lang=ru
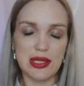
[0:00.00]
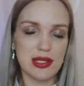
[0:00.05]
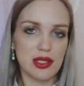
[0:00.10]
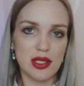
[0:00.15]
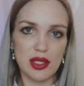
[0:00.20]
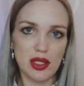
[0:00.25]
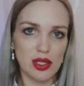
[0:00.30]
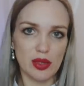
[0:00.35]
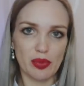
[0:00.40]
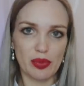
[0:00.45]

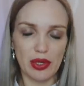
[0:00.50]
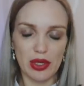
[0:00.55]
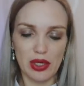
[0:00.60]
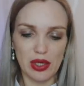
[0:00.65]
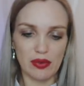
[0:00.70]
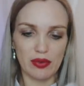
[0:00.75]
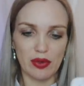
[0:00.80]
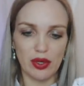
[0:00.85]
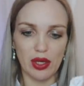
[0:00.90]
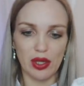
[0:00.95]
Соски не
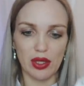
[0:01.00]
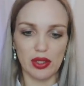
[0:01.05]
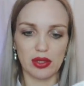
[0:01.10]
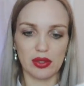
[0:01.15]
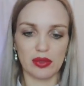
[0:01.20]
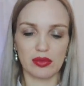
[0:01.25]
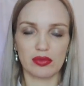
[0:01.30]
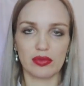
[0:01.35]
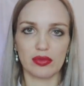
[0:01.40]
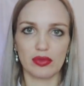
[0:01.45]
прикрывают.
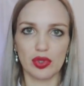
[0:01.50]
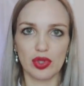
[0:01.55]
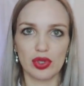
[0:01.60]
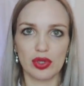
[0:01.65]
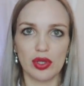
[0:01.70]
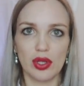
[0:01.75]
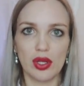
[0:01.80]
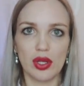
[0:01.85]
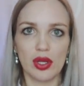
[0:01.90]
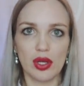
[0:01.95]
Вот
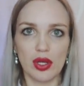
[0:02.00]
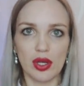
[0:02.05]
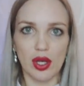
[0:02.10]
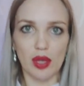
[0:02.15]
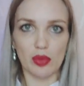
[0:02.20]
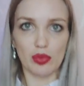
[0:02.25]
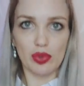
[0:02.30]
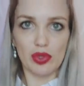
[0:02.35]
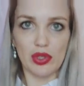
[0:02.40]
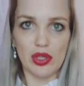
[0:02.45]

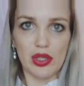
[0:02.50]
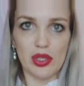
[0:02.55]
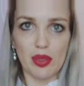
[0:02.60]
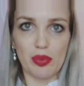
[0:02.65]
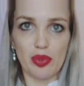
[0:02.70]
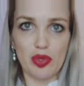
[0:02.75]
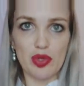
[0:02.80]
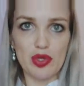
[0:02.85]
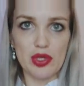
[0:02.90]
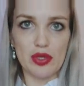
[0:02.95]
как будто
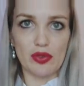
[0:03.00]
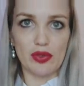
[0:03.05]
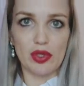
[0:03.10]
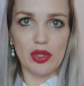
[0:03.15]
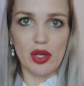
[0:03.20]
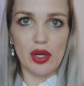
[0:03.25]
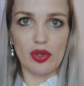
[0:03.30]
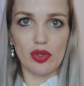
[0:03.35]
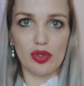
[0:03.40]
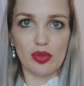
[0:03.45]
это просто
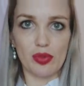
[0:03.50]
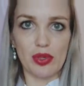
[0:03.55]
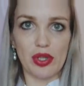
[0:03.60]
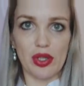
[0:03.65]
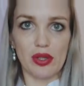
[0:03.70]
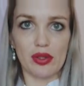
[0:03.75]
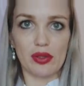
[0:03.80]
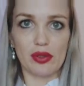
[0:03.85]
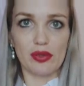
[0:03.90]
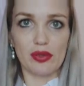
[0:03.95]
вот так вот мне.